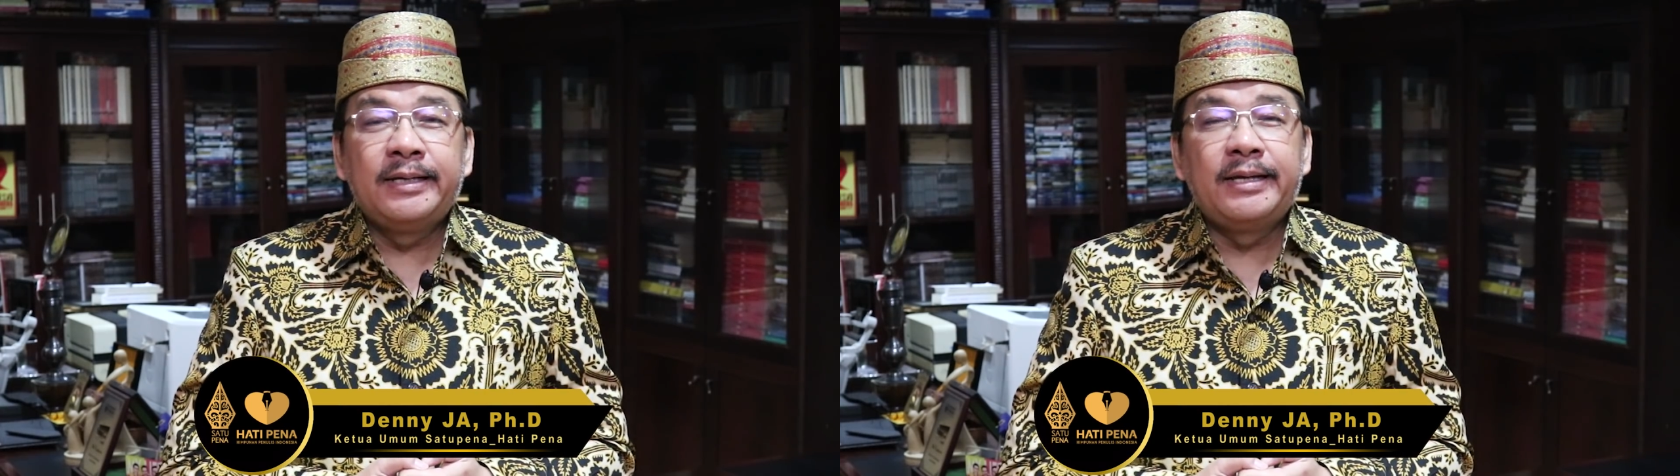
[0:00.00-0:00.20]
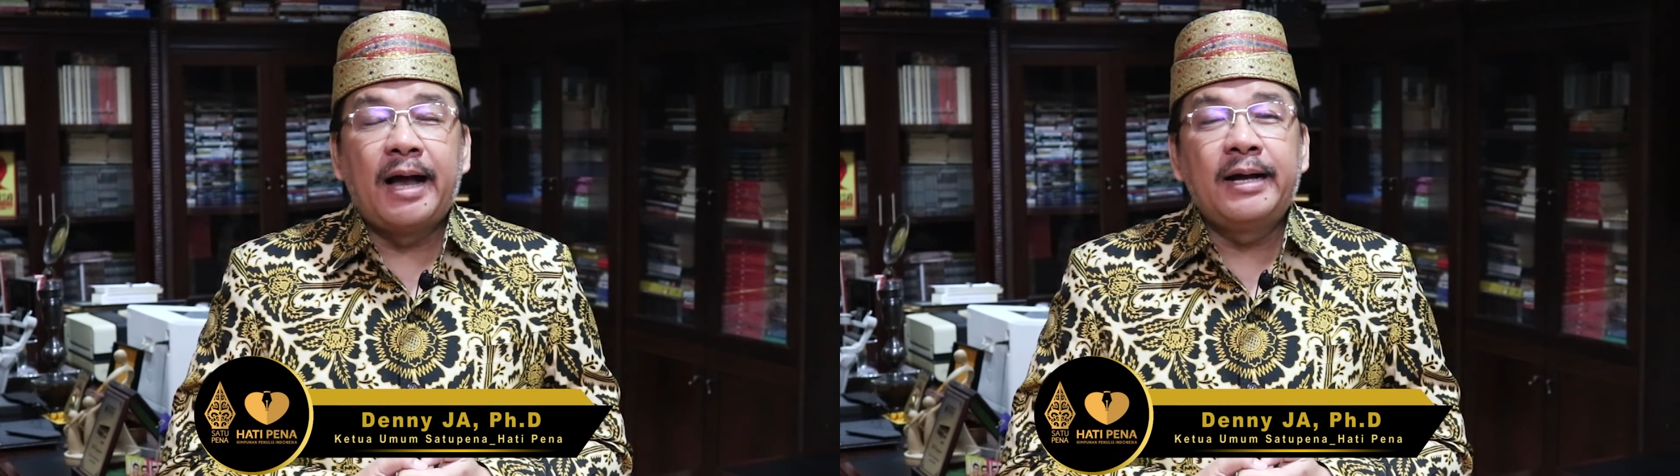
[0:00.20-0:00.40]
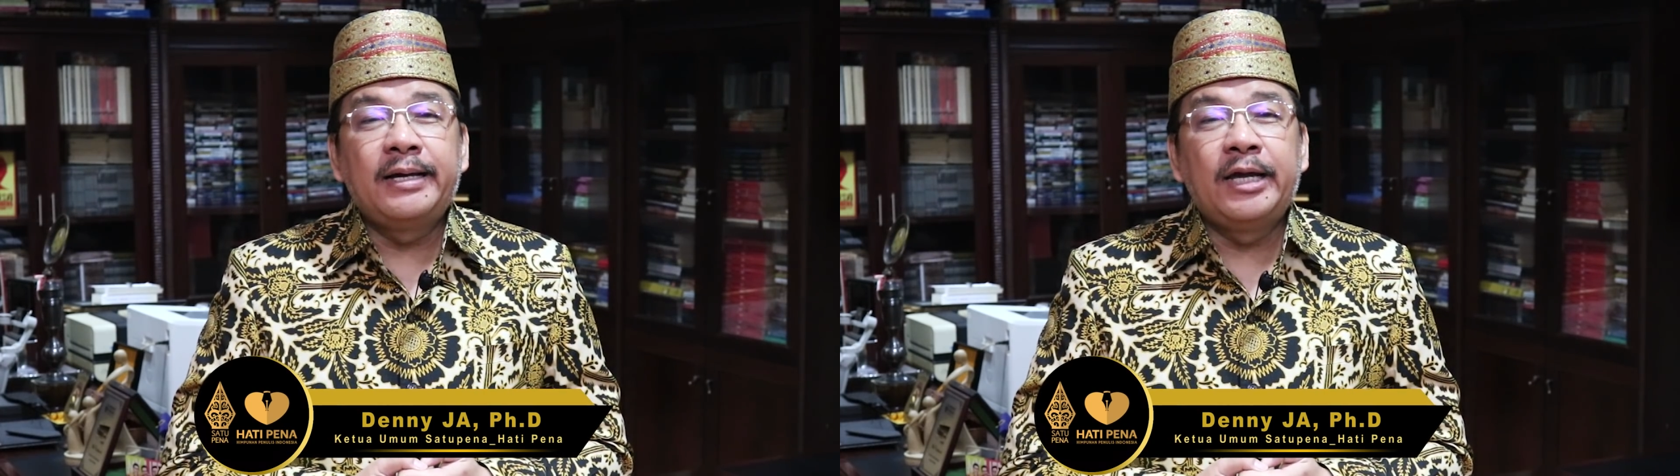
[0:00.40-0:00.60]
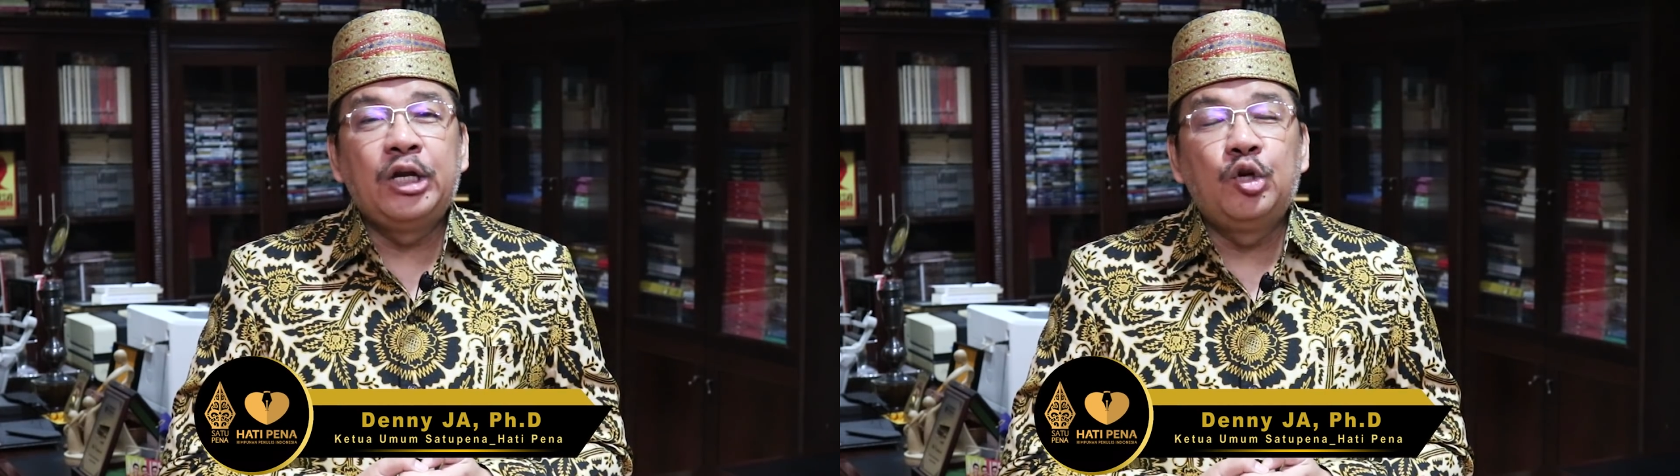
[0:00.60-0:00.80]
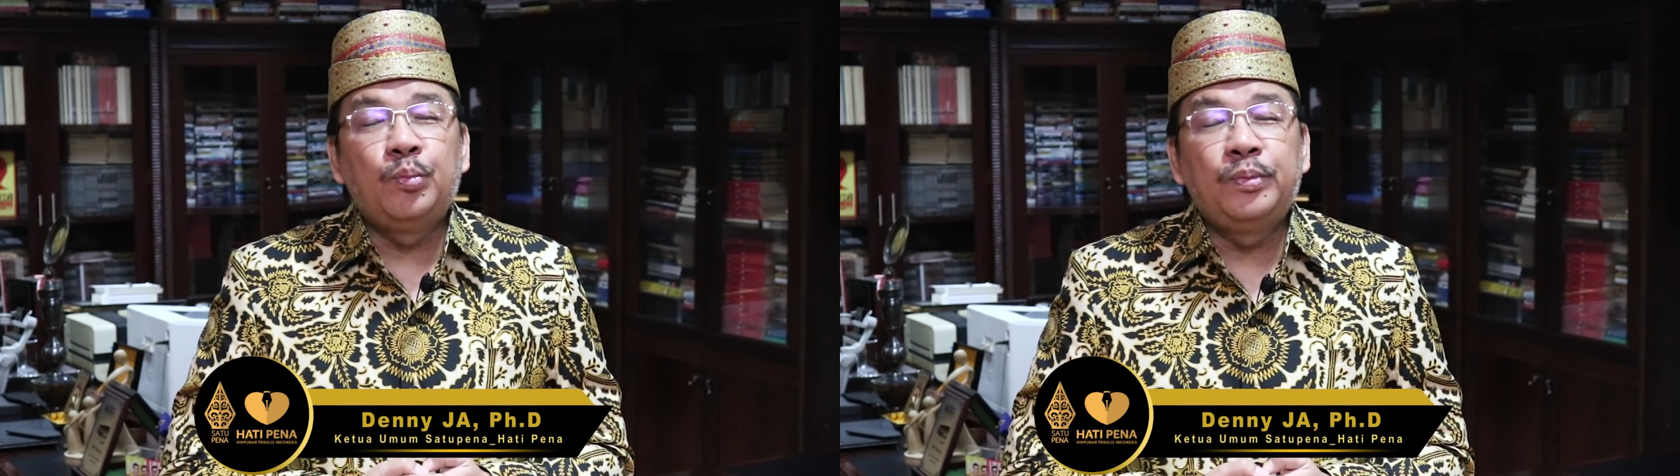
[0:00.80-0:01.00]
yang
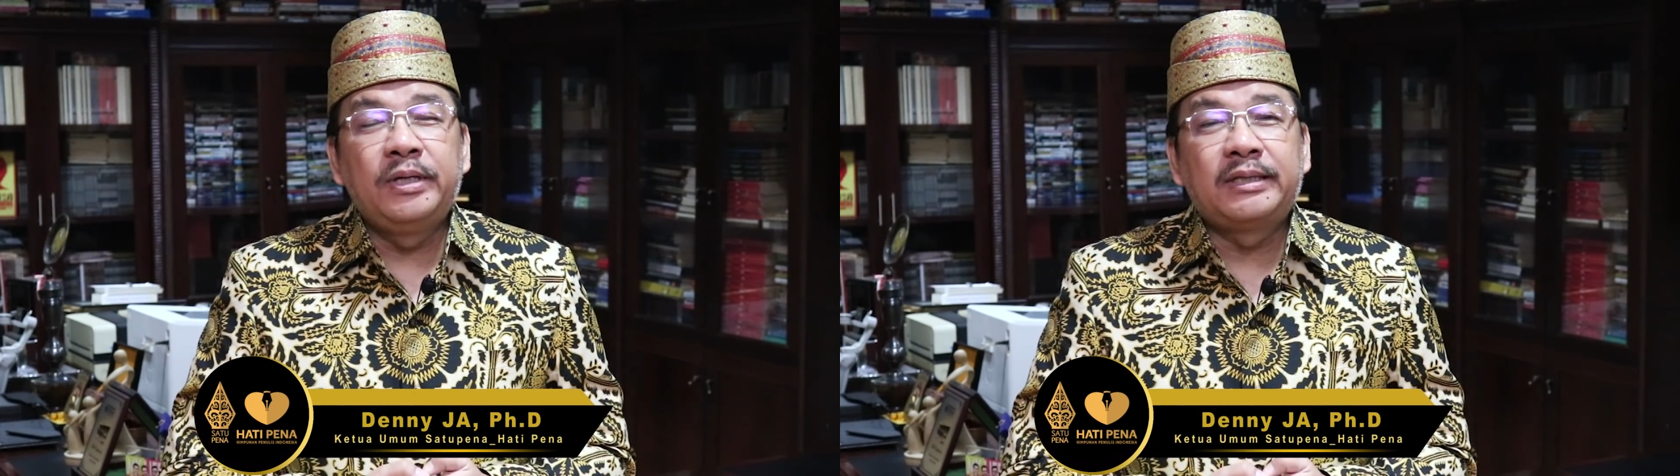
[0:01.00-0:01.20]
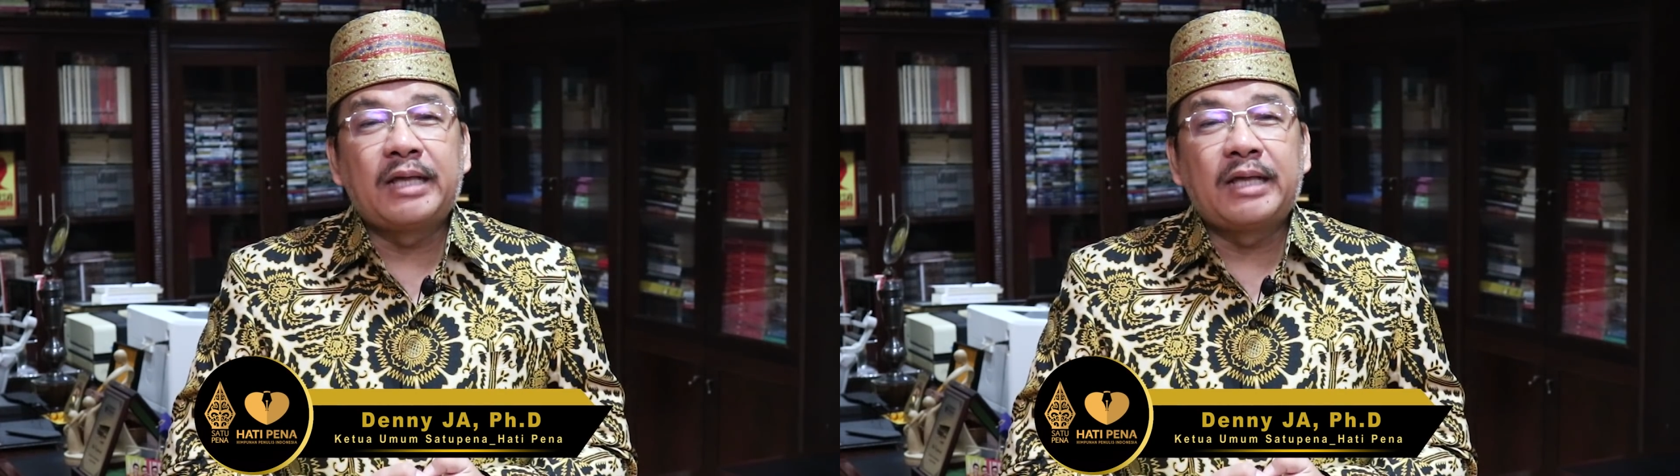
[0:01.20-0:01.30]
hidup di